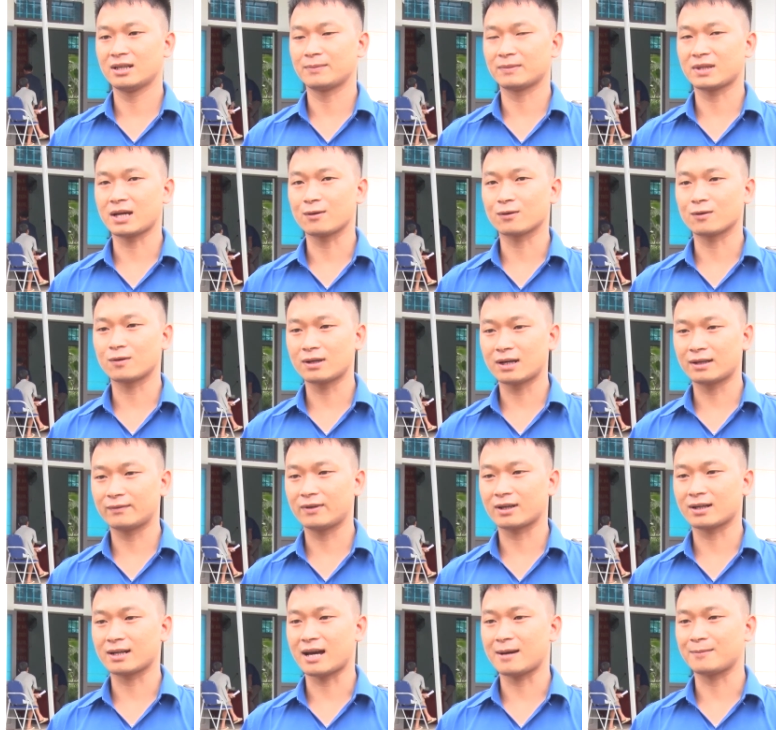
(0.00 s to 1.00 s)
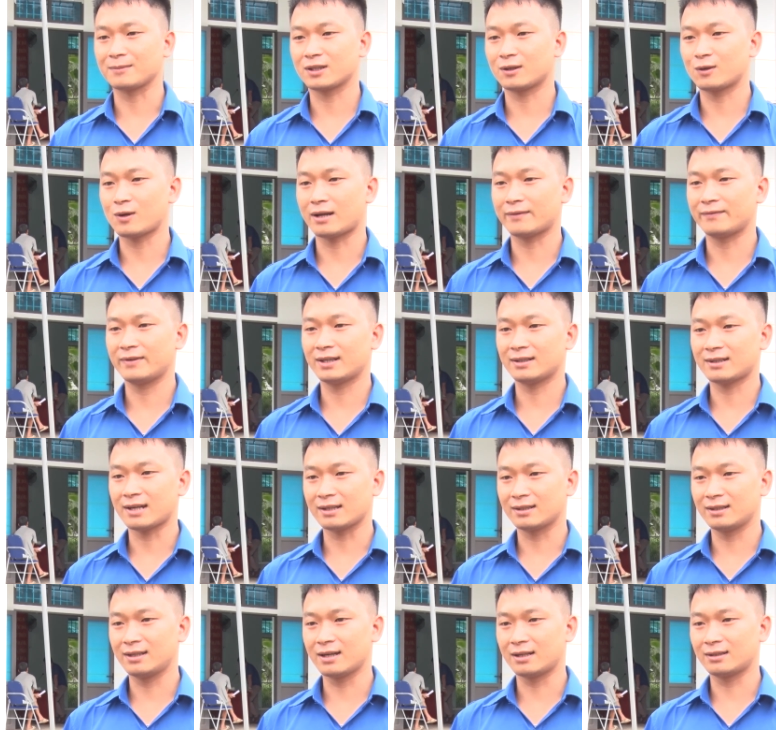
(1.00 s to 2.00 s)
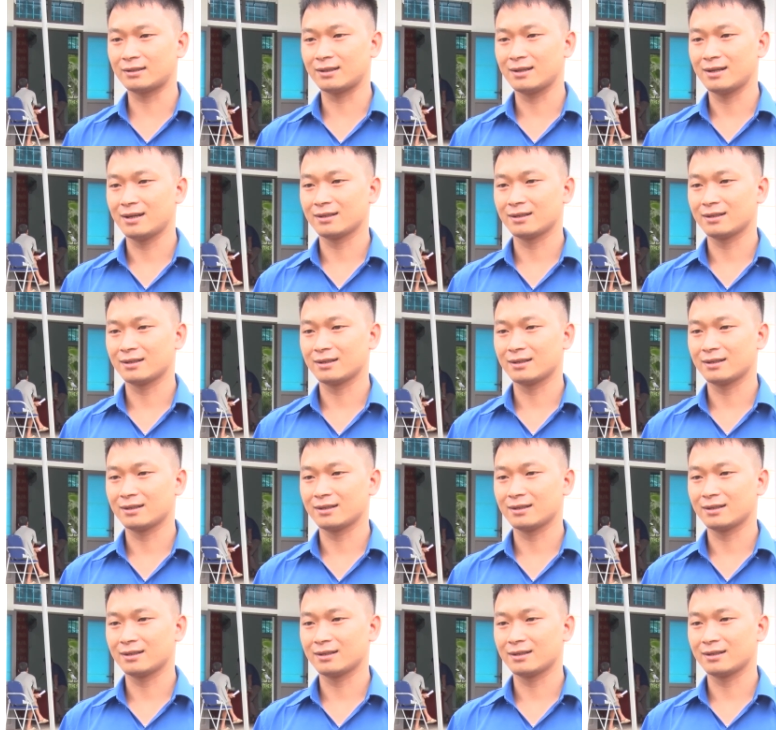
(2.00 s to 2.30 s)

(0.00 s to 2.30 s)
Nhằm tạo công an việc làm cho đoàn viên thanh niên,